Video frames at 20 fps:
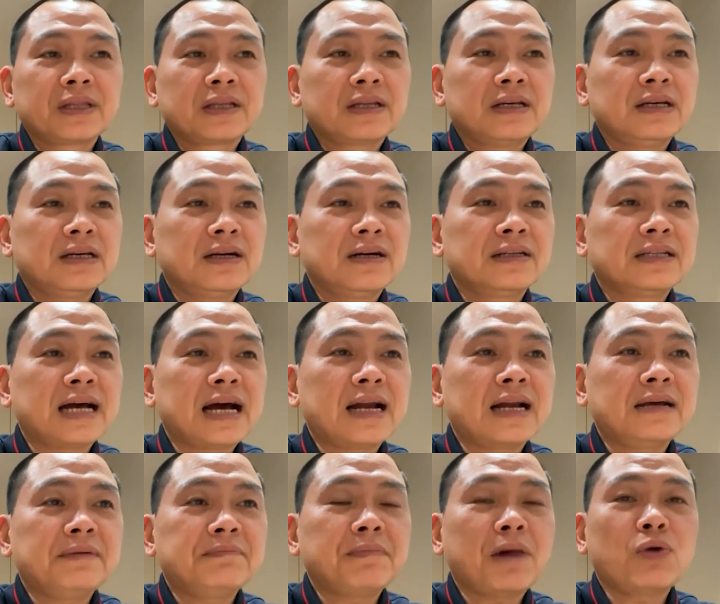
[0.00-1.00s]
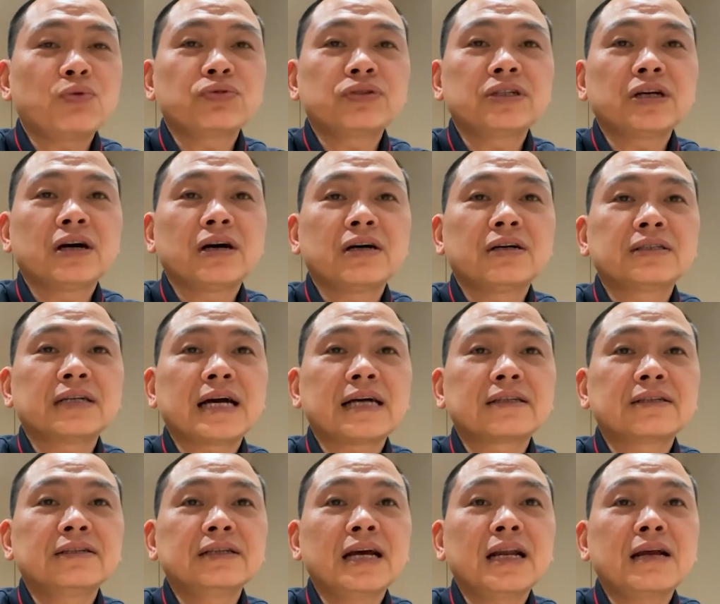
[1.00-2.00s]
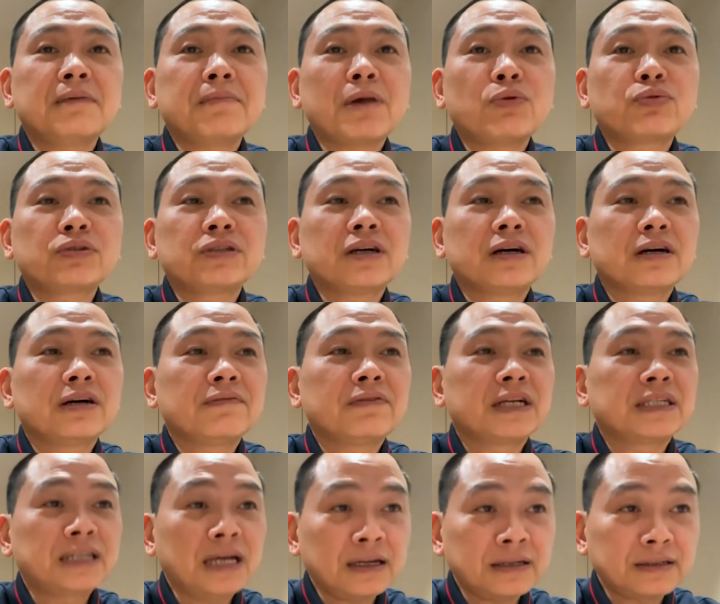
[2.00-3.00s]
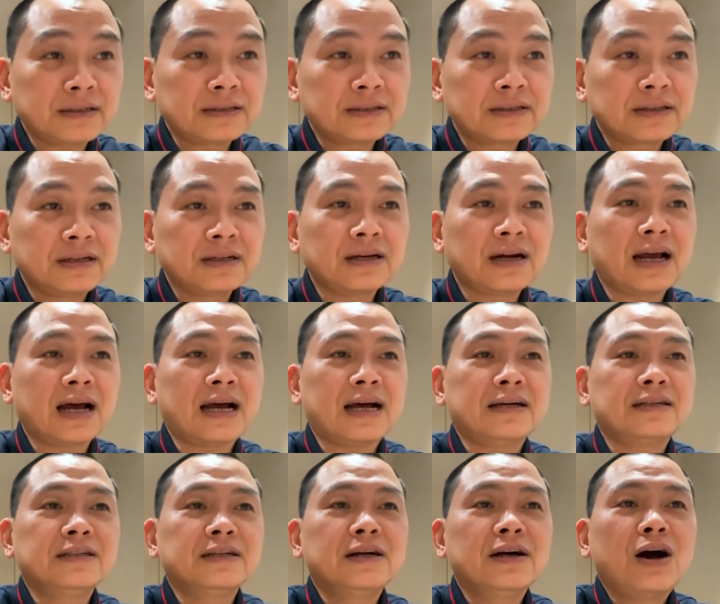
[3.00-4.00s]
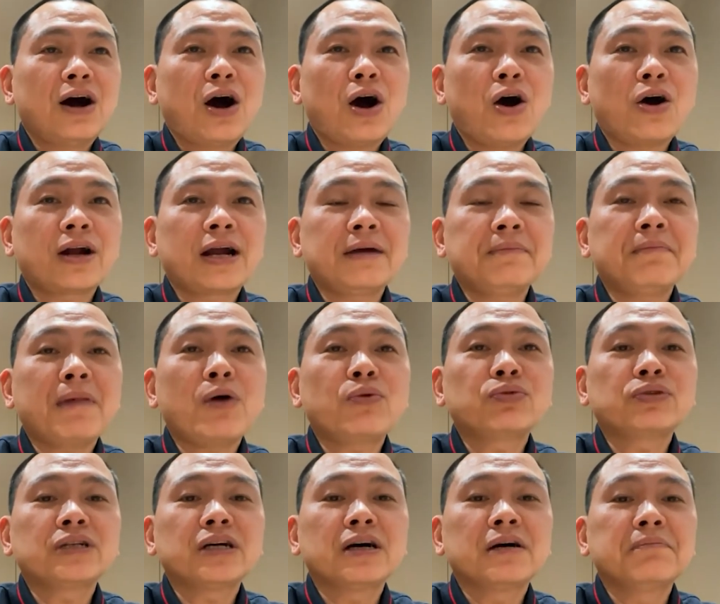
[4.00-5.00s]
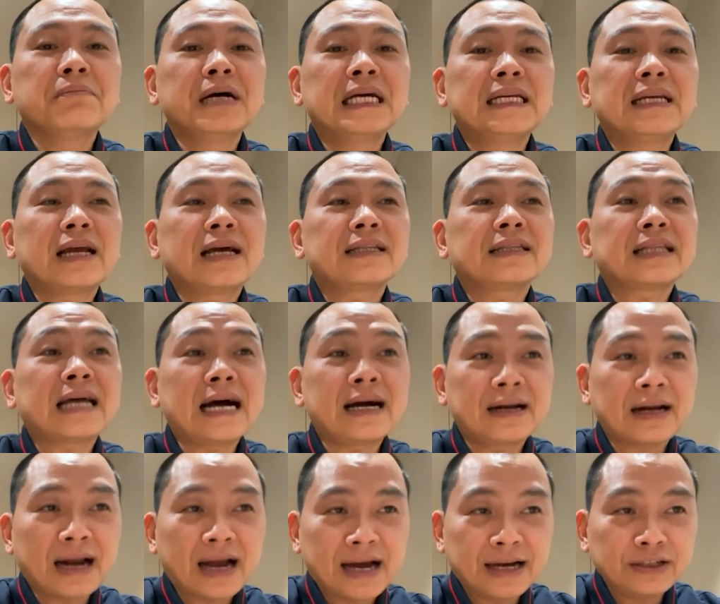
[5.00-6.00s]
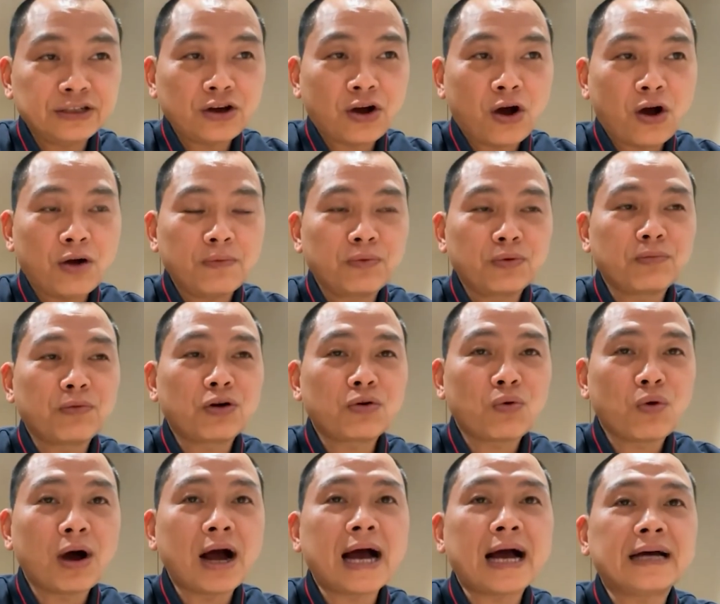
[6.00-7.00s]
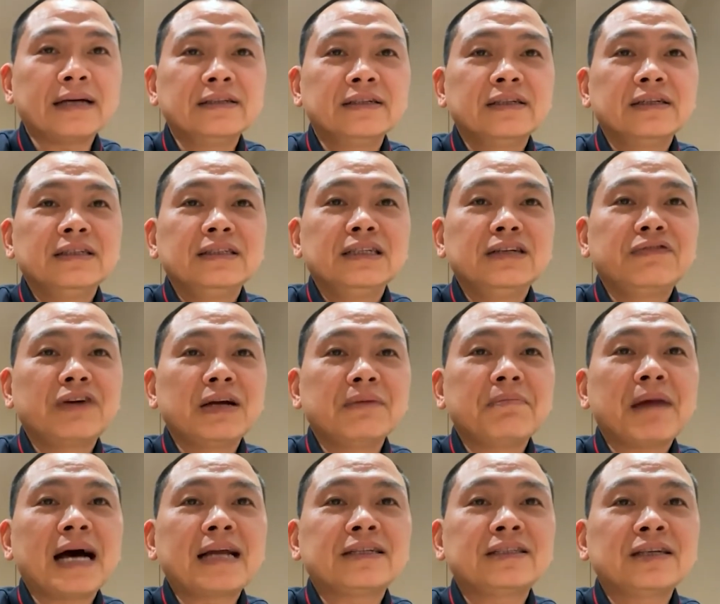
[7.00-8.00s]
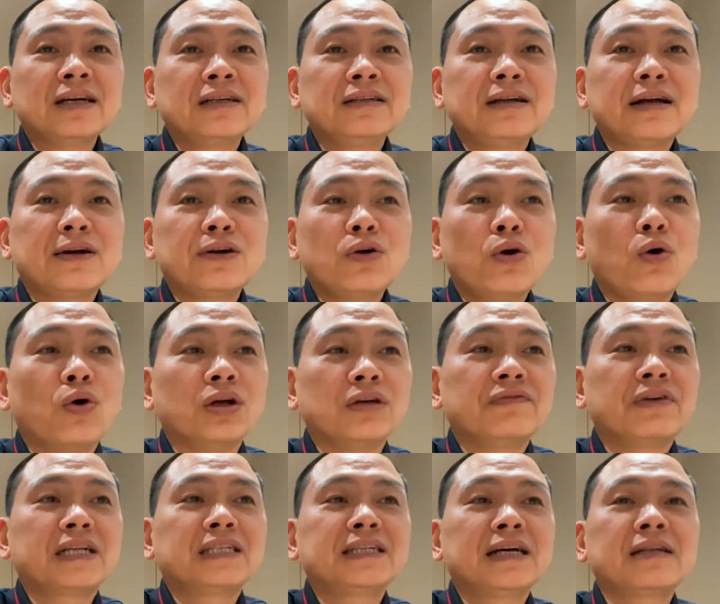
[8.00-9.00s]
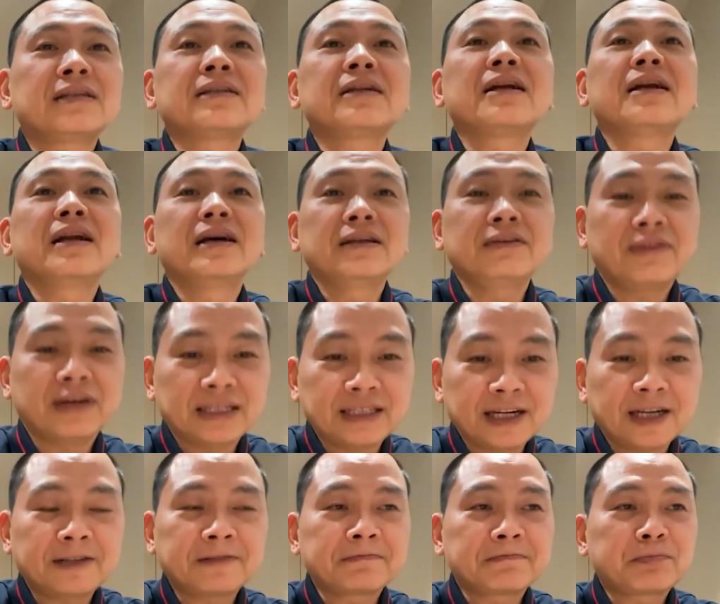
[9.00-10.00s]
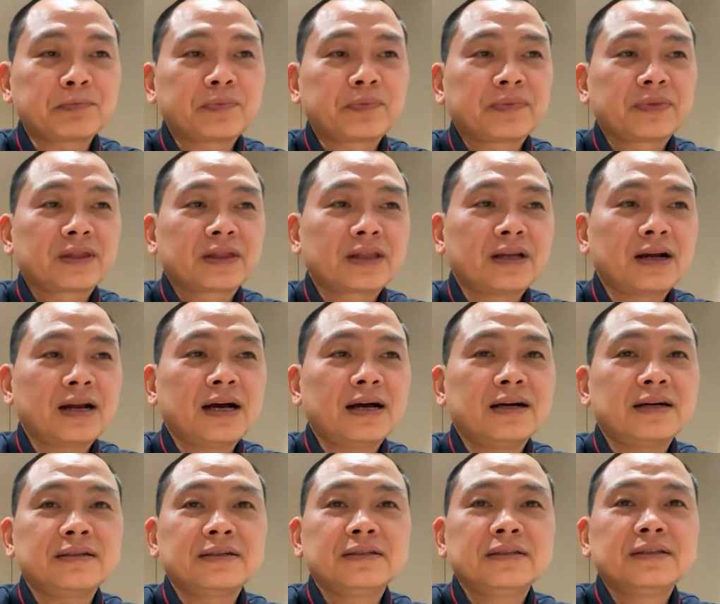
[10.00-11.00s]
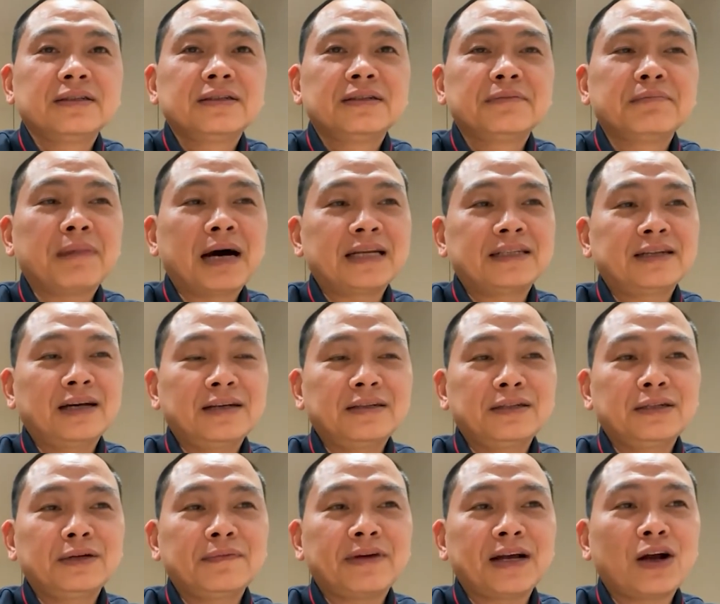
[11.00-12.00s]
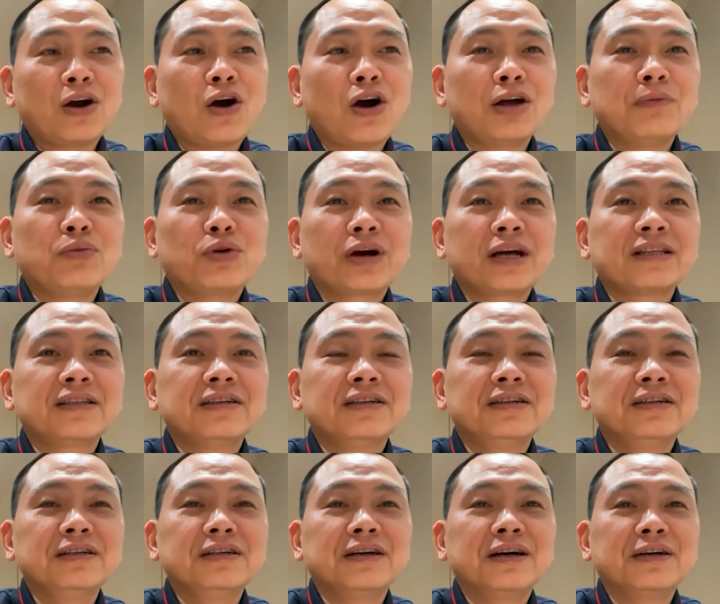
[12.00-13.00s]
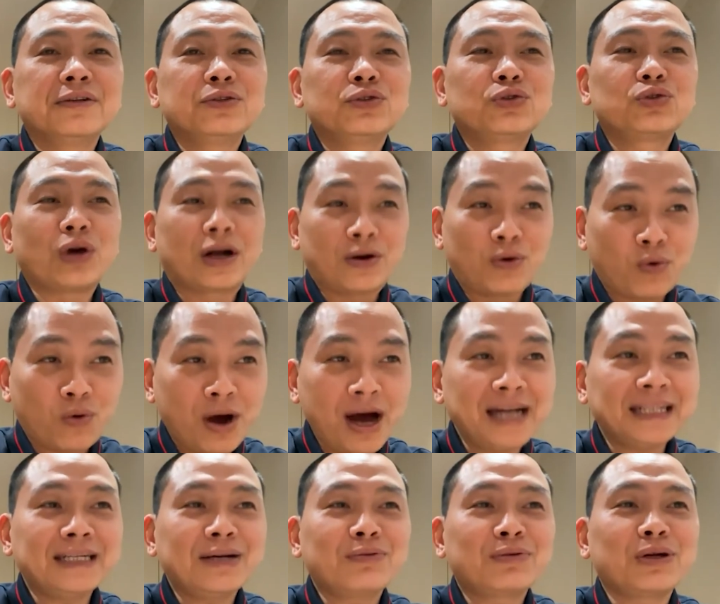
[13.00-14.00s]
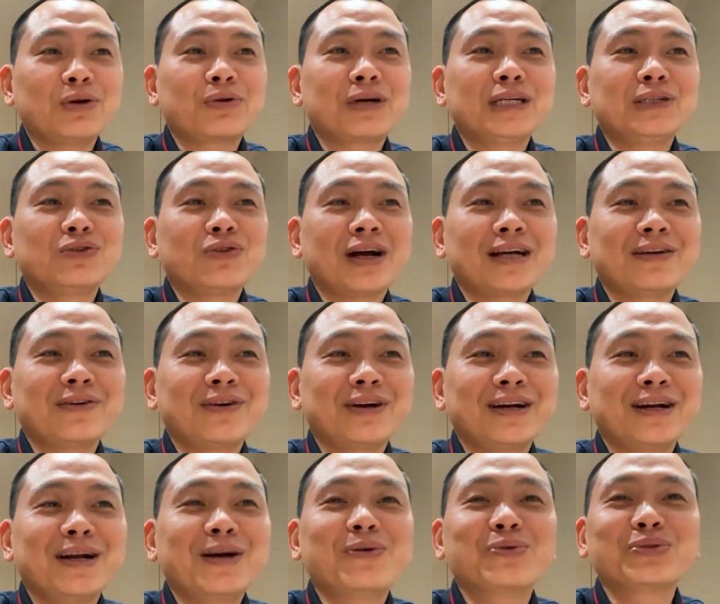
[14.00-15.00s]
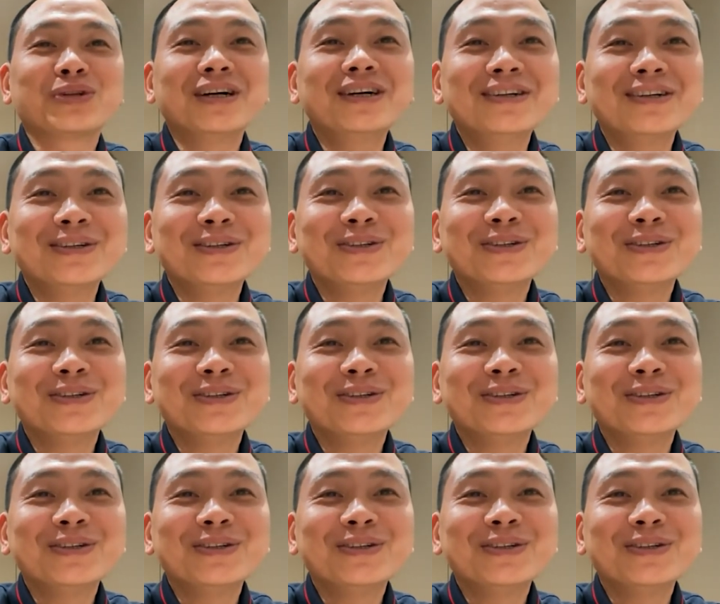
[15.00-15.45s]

thì người ta lại mong chờ rằng thứ nhất là mong chờ vật chất tức là họ lại mong chờ mình lại tặng lại cho họ một món quà như vậy bản chất là đổi vật chất lấy vật chất tức là bản chất phải gọi một cái từ chuẩn hóa theo kiểu kinh doanh gọi là đầu tư